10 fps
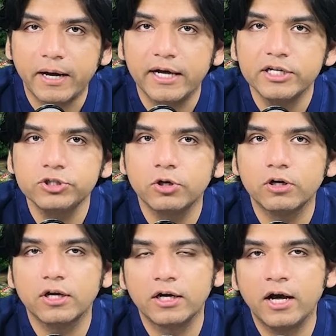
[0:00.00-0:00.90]
बारिश
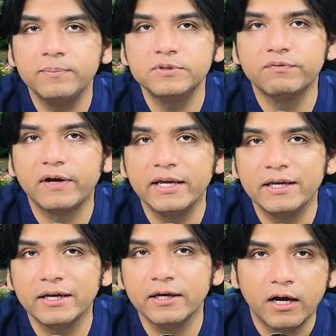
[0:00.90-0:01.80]
और खराब सफाई
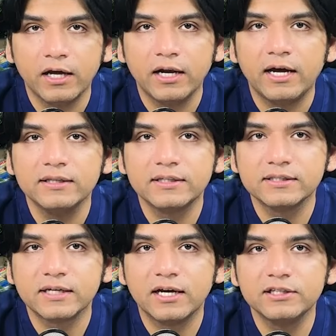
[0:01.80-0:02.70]
के हालात के
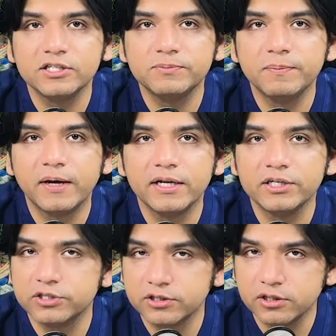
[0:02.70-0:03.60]
साथ इस बीमारी
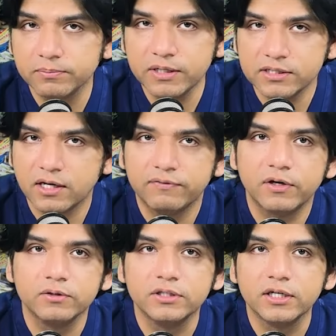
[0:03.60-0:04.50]
की शिद्दत में
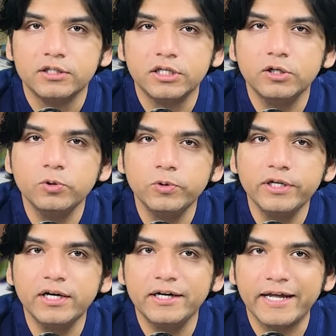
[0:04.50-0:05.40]
इजाफा होता है
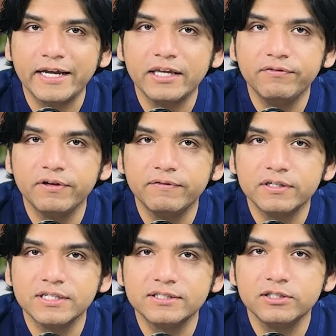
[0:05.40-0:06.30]
चिकनगुनिया डेंगी
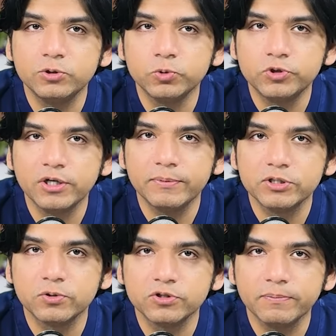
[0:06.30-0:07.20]
फीवर जैसे दूसरे
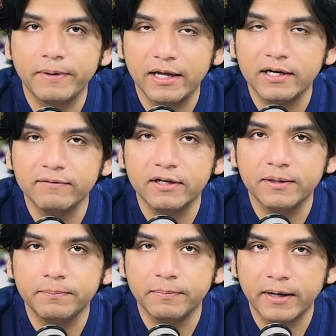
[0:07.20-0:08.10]
मच्छरों से फैलने
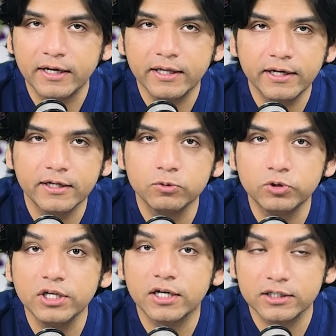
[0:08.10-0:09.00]
वाली बीमारी है लेकिन
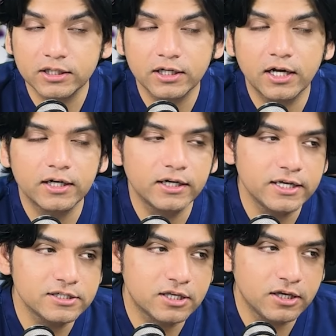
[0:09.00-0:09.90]
उतनी खतरनाक
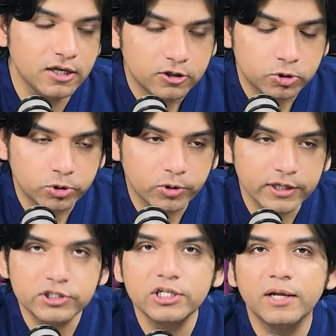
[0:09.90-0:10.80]
नहीं है इसकी जो
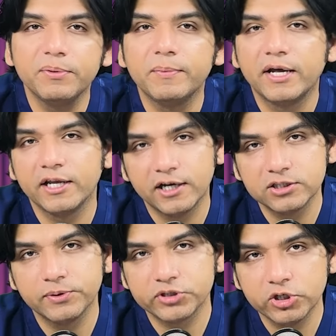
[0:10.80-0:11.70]
ड्यूरेशन है बीमारी का
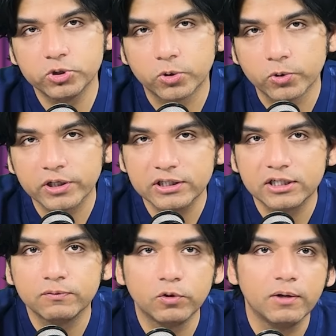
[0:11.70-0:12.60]
स्पेशली जोड़ों के
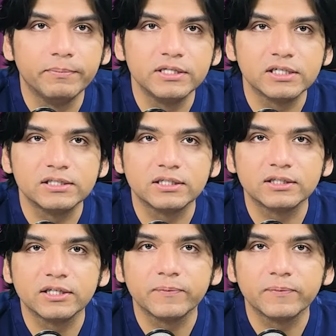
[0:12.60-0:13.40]
दर्द वो लंबे चल सकते